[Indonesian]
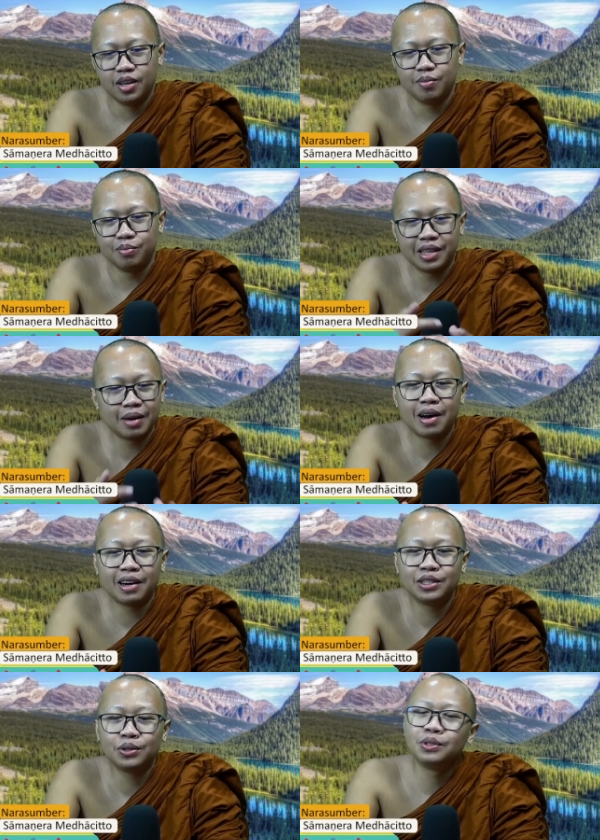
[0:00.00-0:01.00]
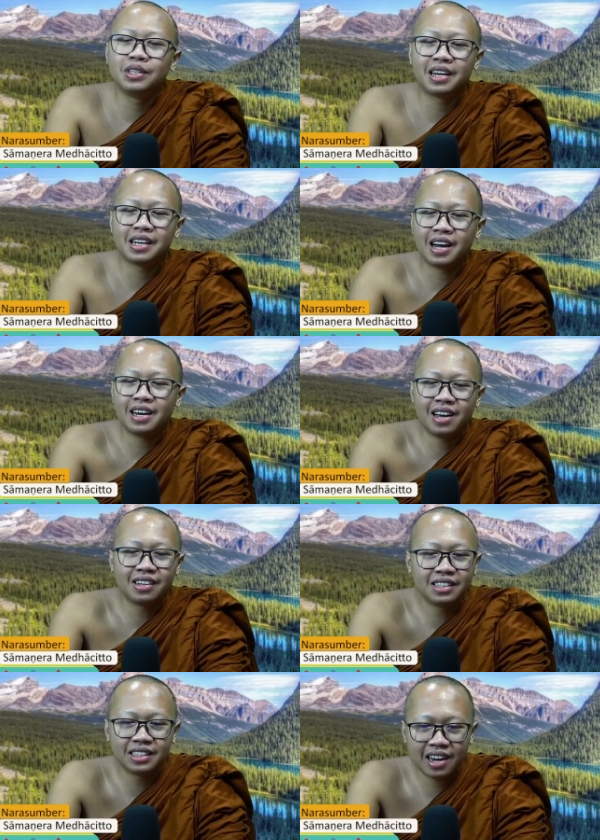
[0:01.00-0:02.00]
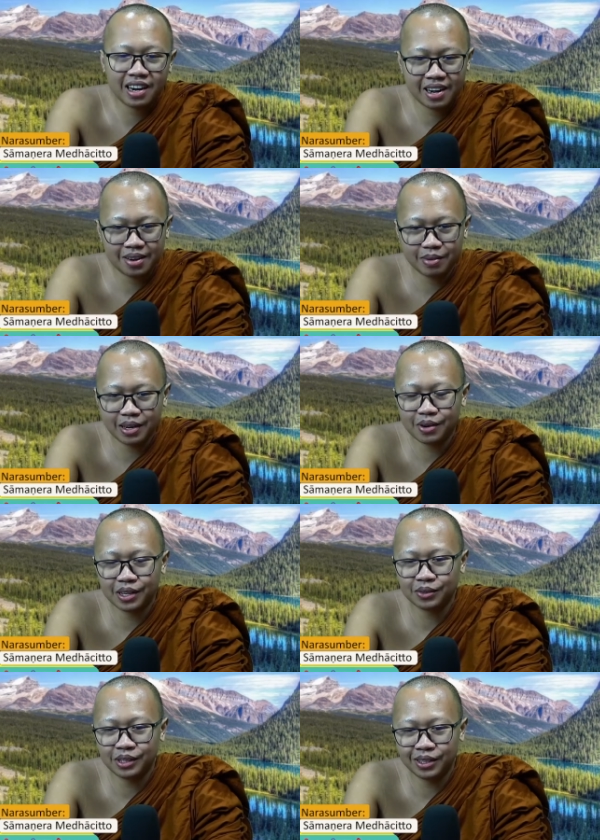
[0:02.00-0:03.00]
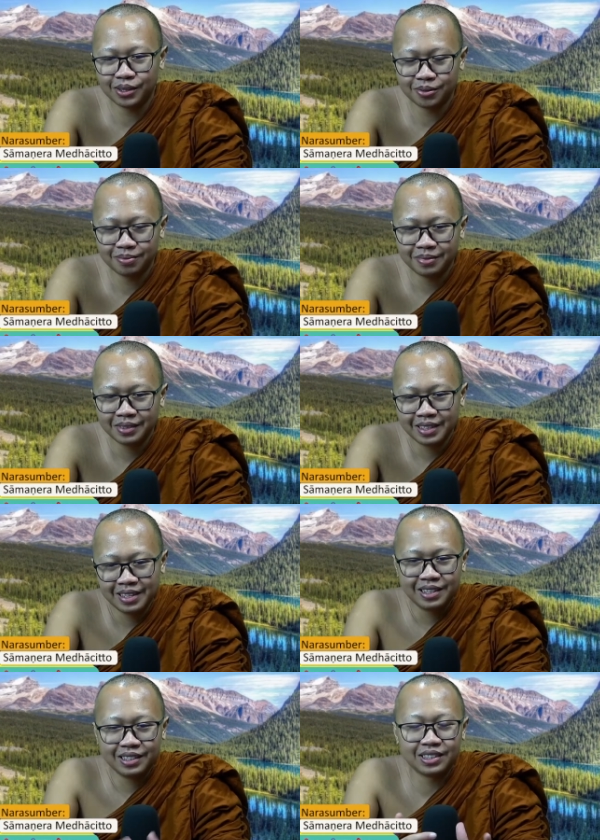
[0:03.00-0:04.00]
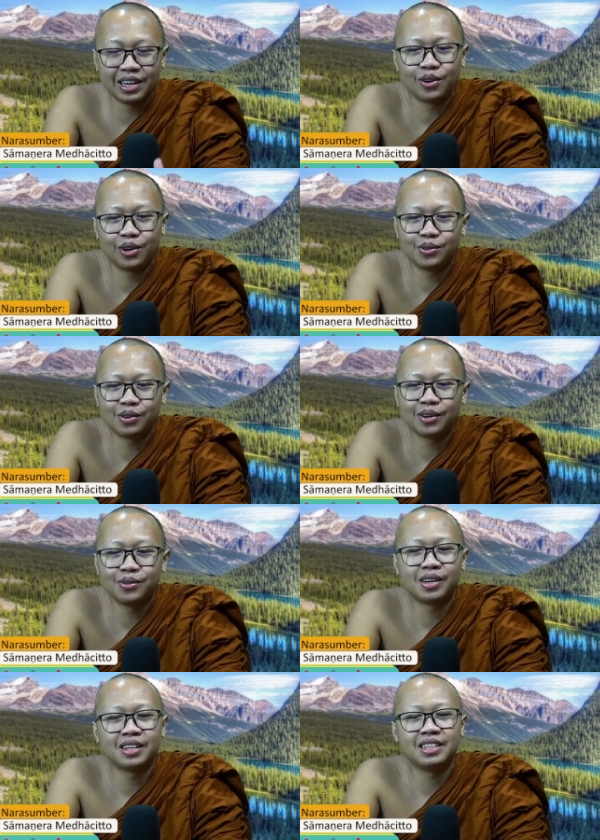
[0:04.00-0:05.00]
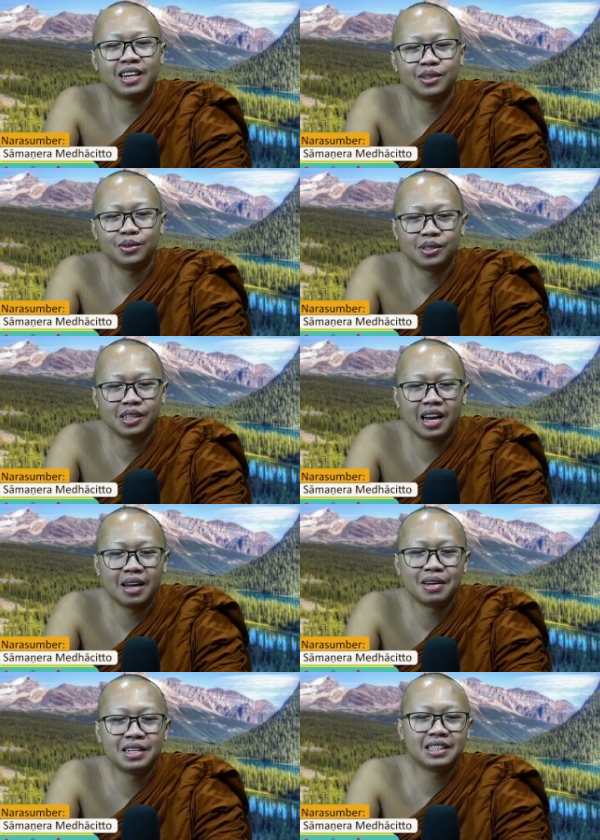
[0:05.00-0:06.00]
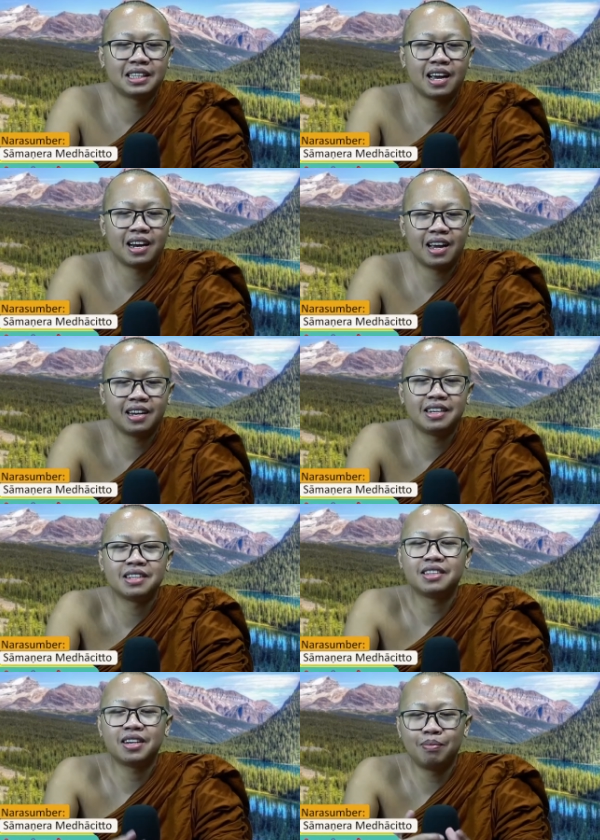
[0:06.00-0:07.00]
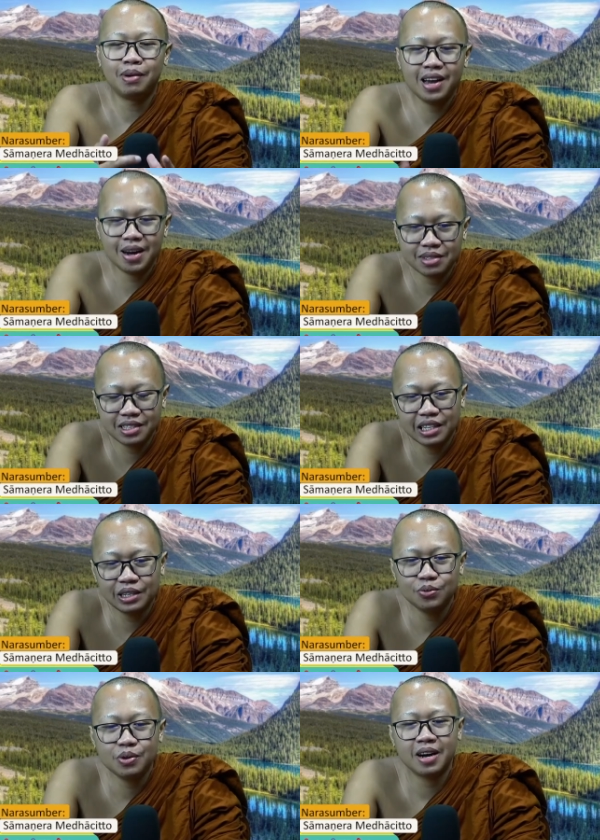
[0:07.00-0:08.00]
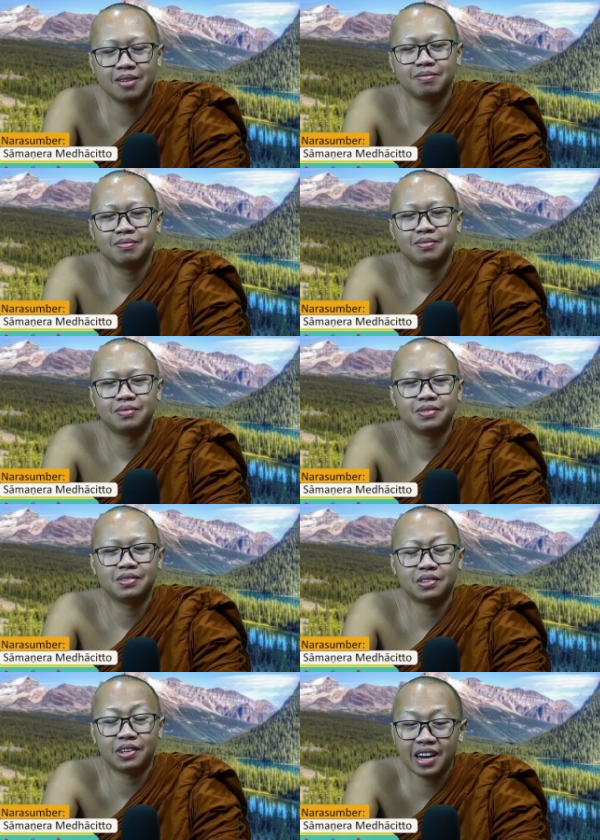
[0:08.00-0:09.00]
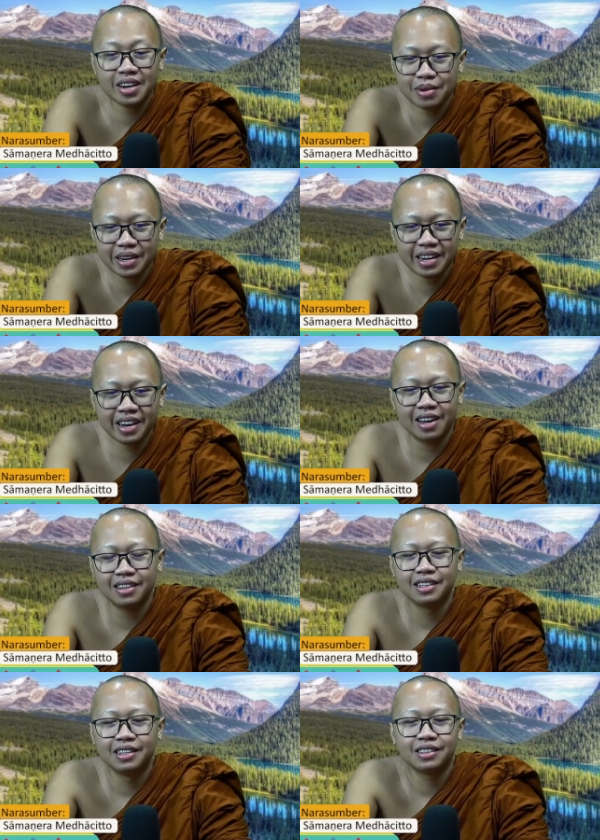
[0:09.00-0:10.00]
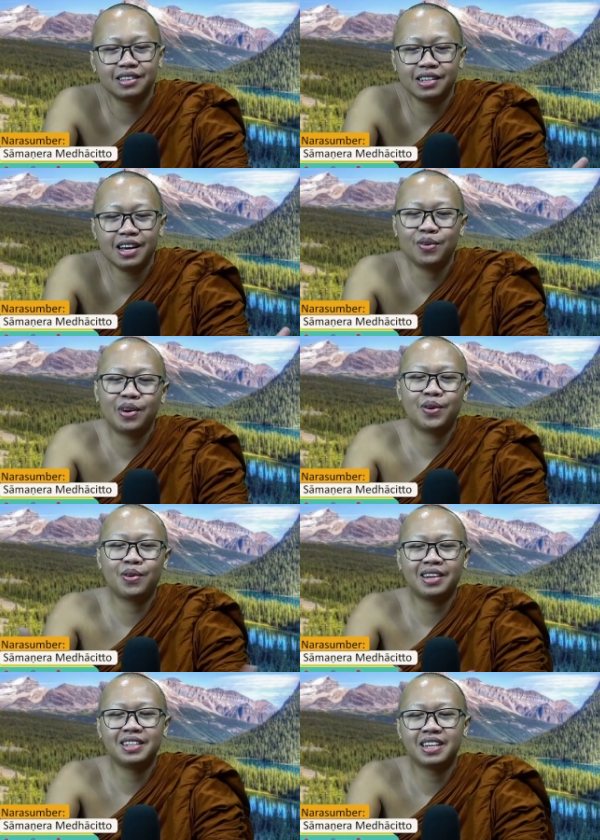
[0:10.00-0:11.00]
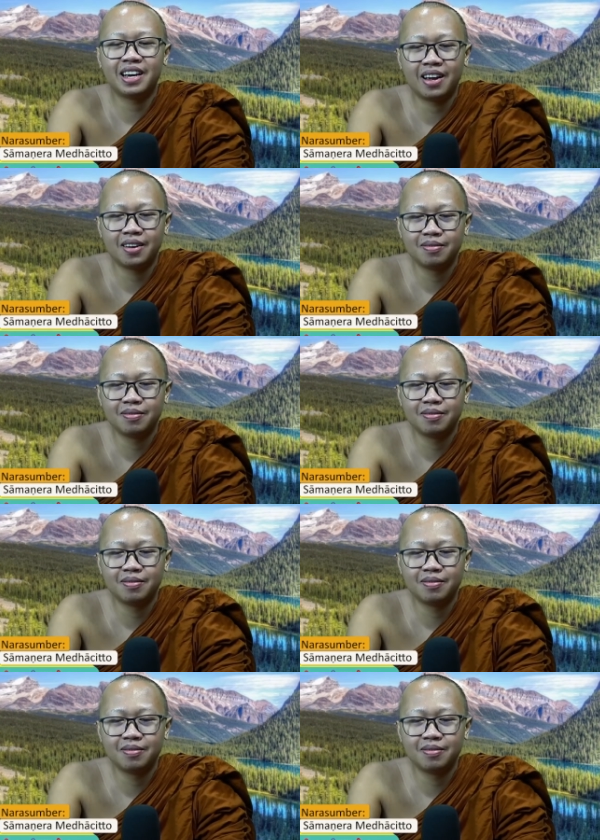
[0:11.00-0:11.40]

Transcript: Betapa risuhnya keadaan di sana pada waktu itu. Seekor kura-kura jatuh ke halaman istana dan terbelah menjadi dua. Teriak mereka, teriak orang-orang di sana.